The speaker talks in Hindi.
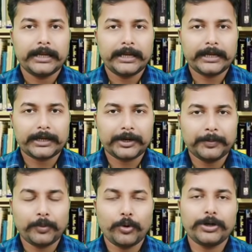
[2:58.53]
एक
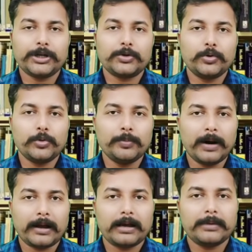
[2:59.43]
रिपोर्टर को
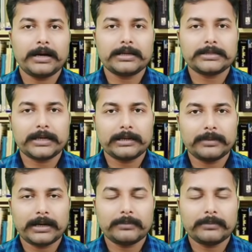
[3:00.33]
बारह बारह साढ़े बारह